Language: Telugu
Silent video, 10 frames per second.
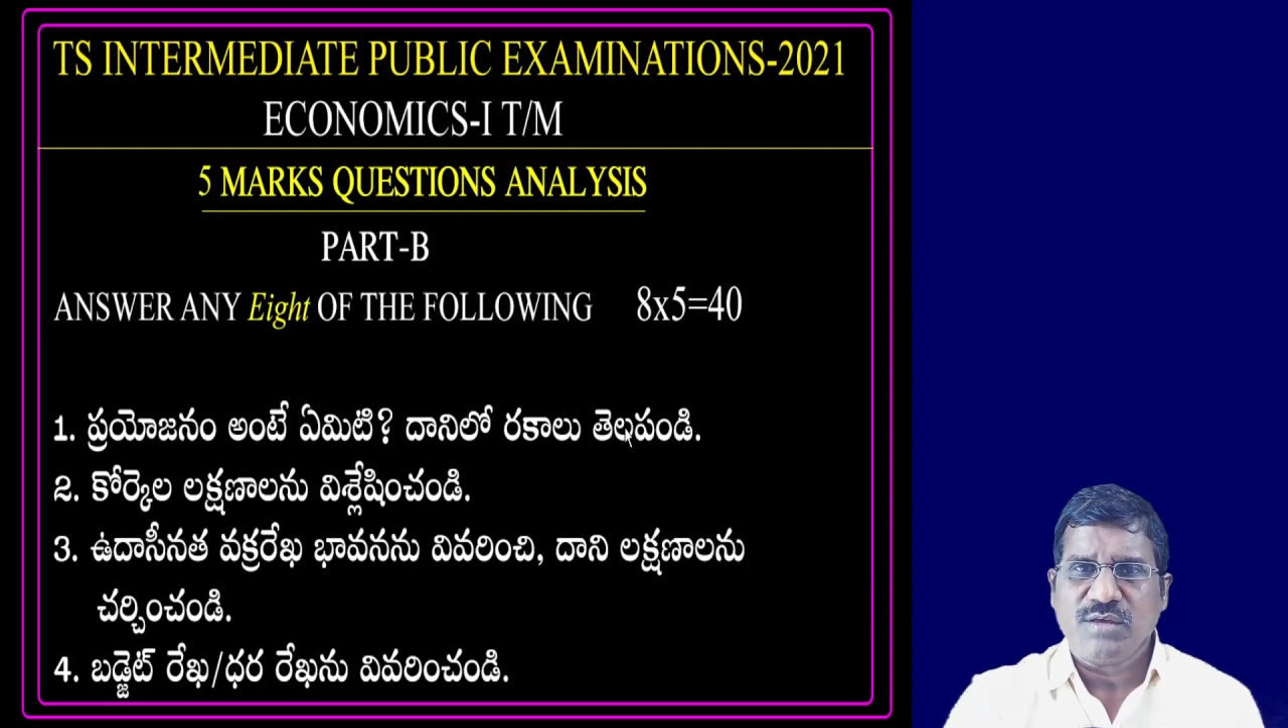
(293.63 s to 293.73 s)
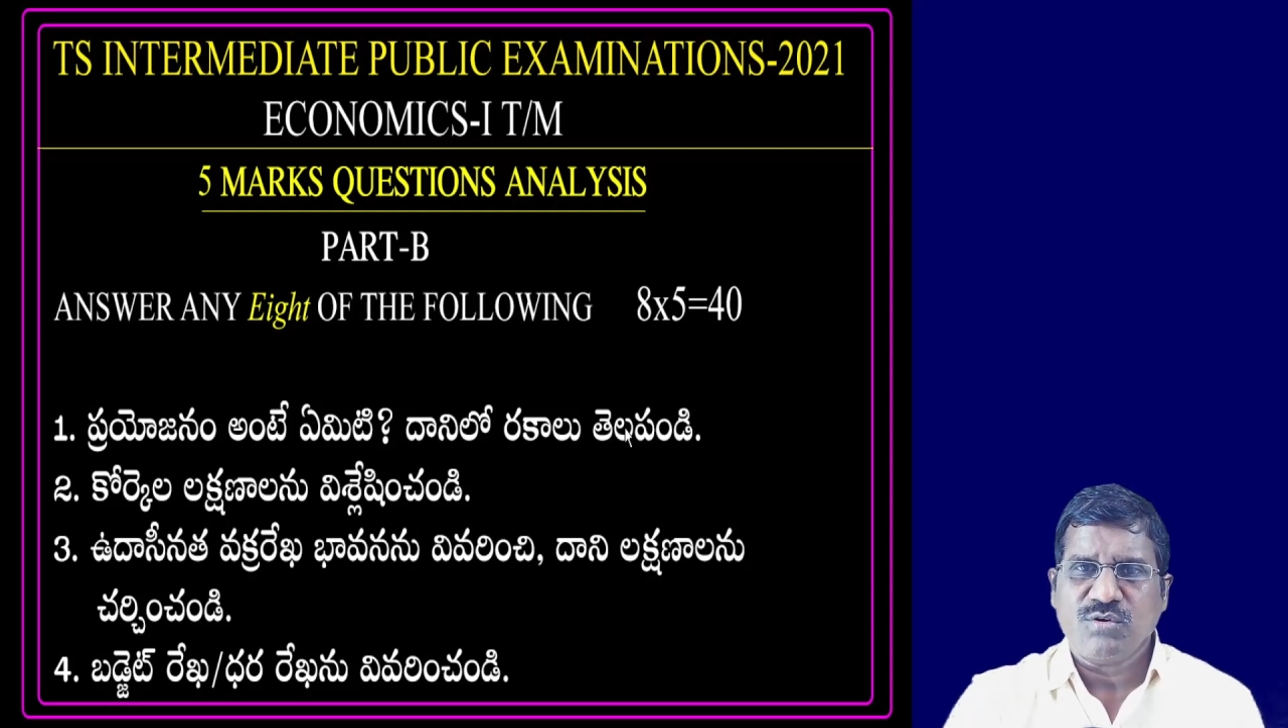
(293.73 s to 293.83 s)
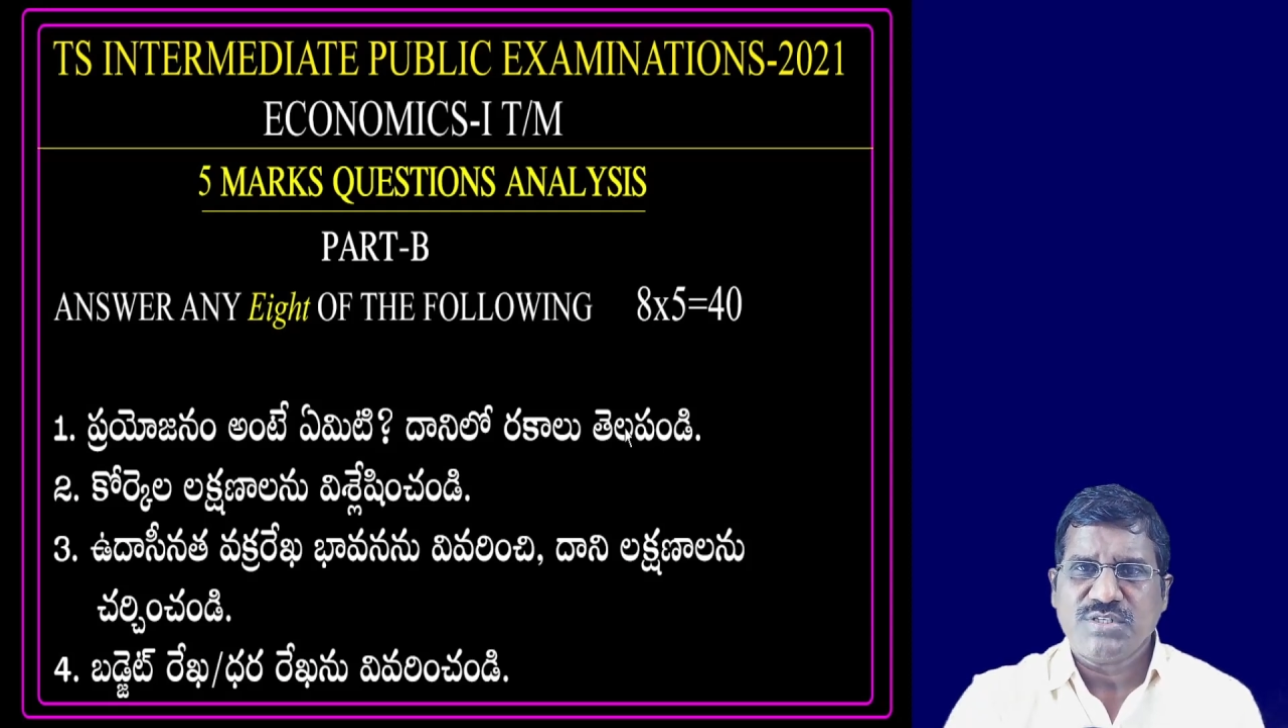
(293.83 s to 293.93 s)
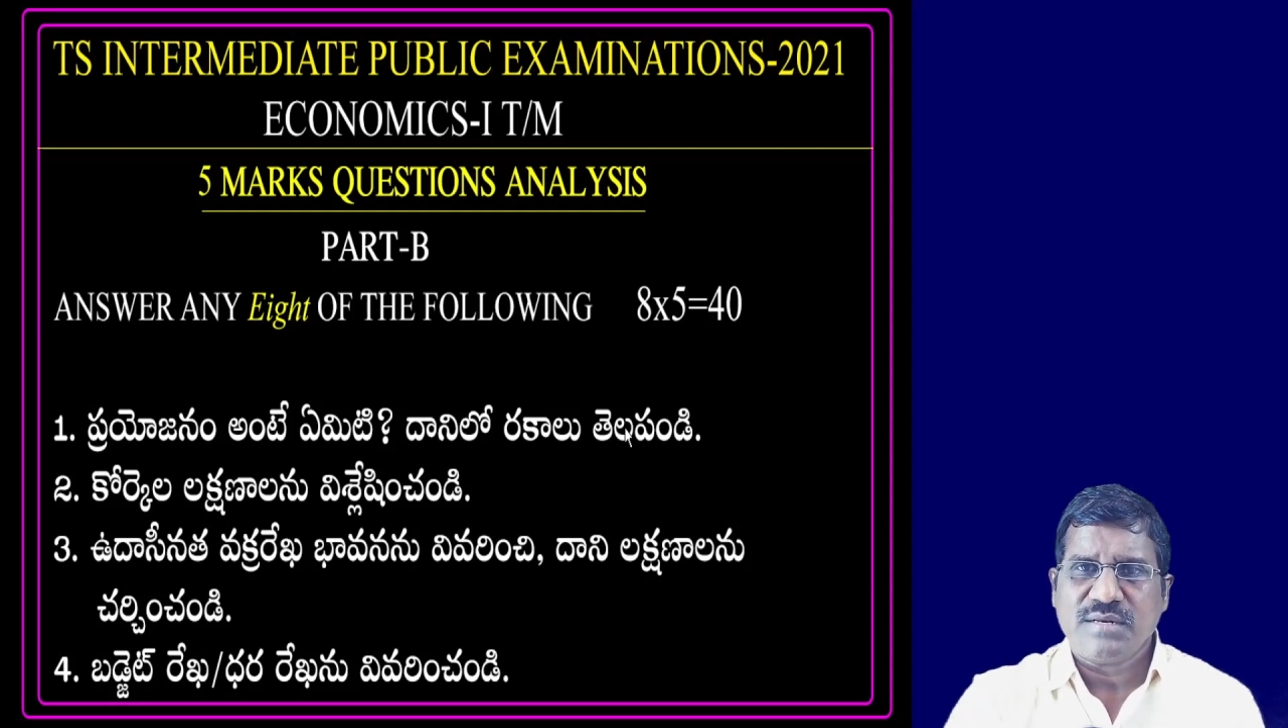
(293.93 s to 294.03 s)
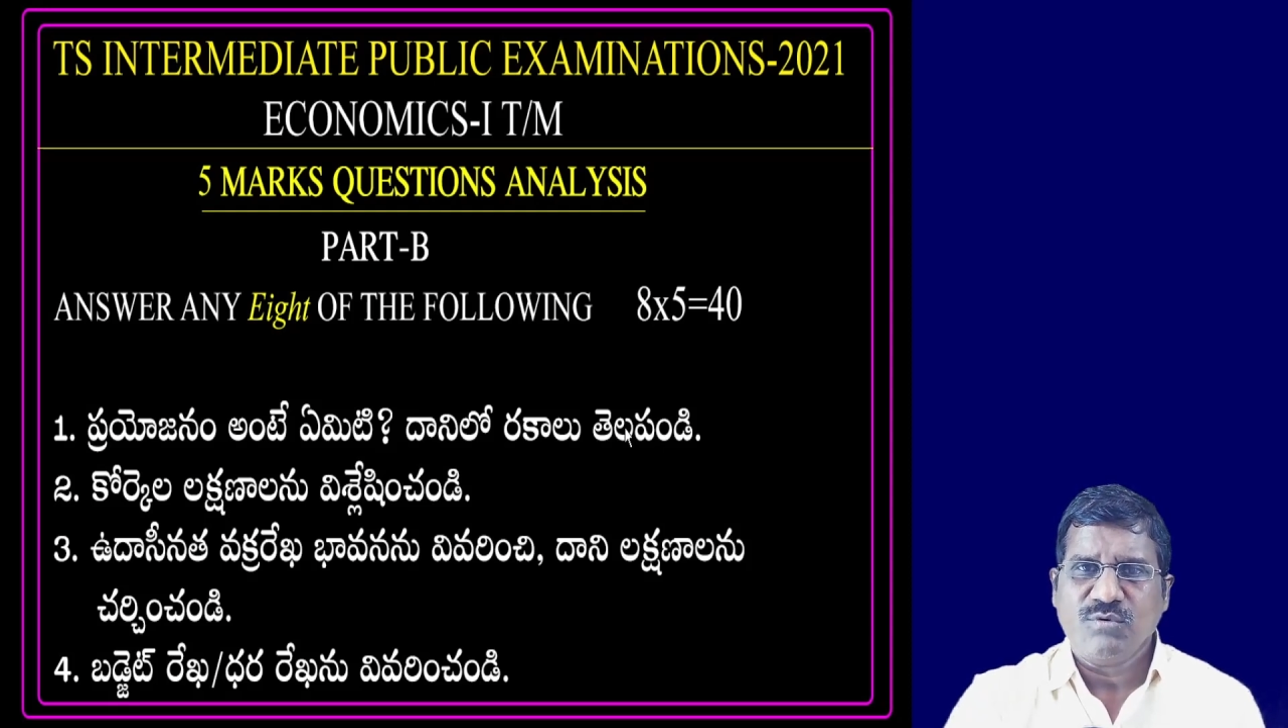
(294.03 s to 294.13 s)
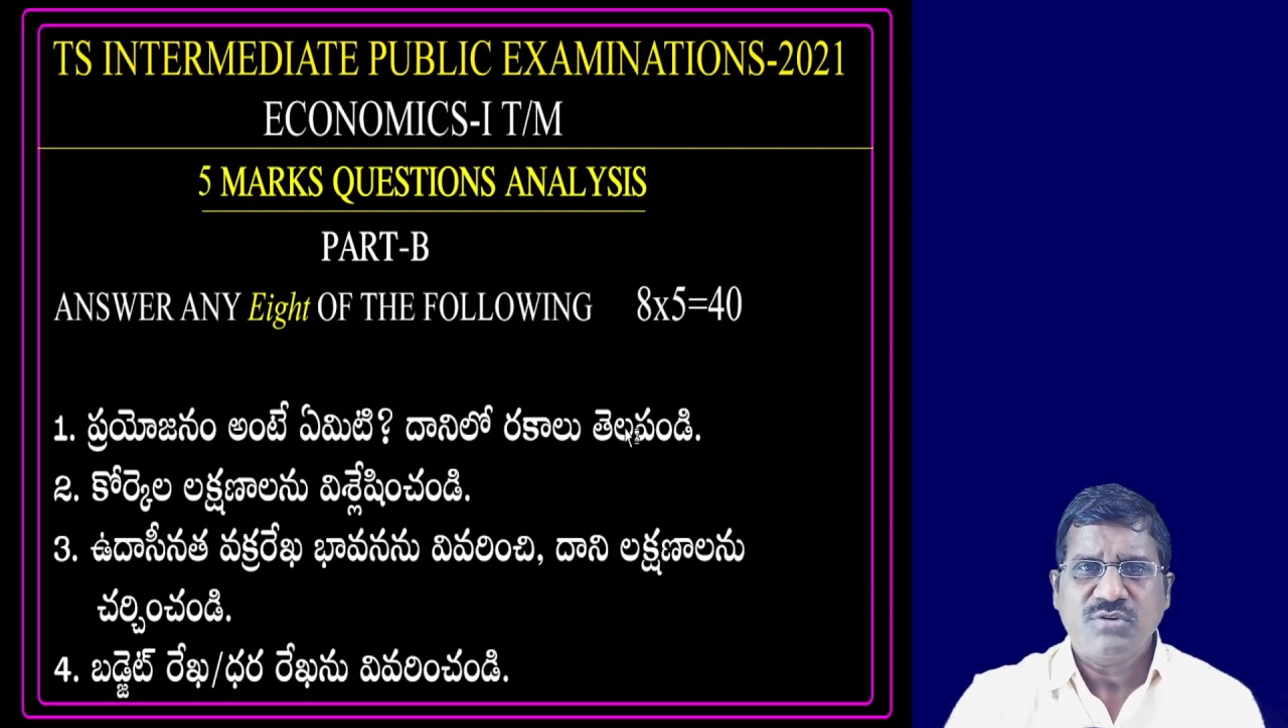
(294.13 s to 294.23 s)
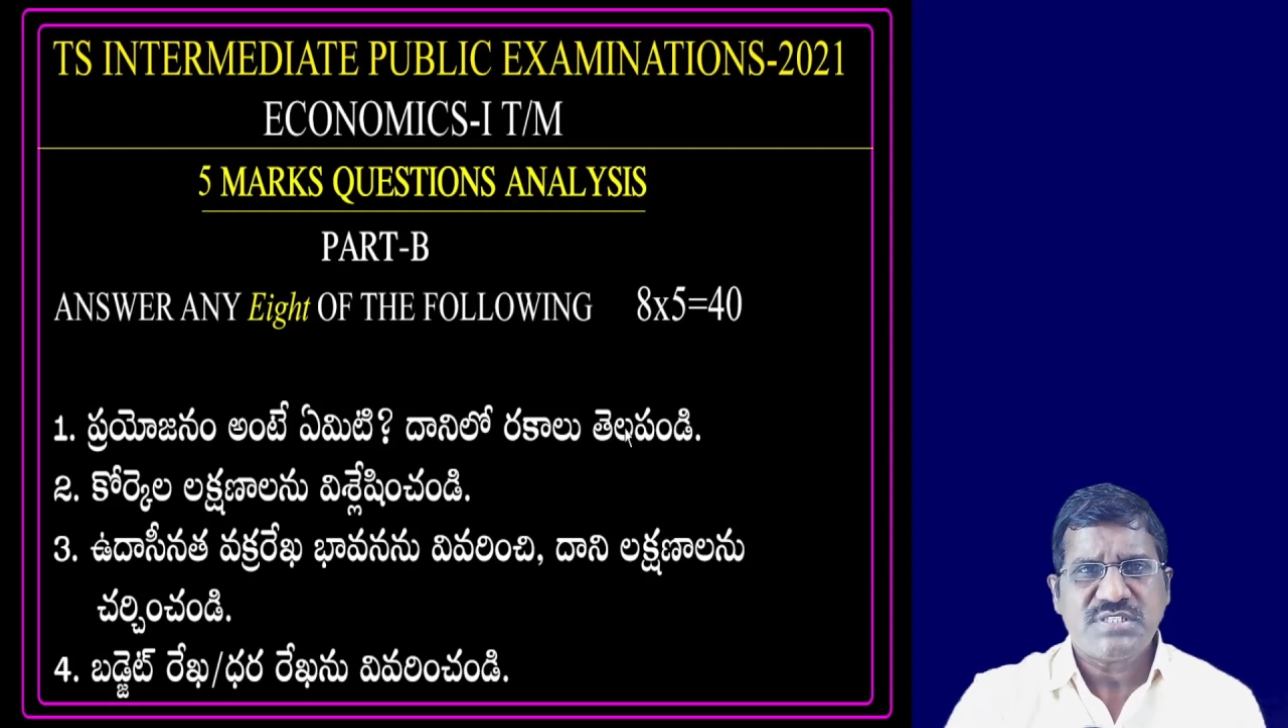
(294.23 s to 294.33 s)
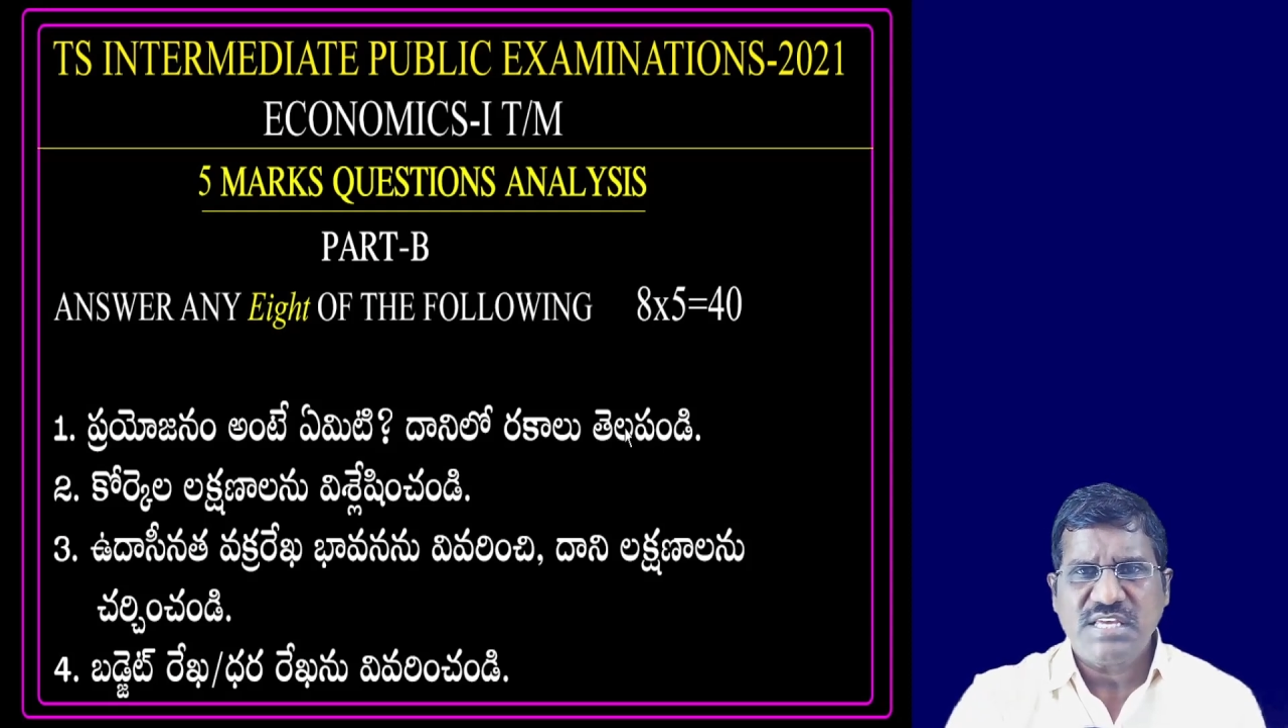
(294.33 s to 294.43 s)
ప్రయోజనము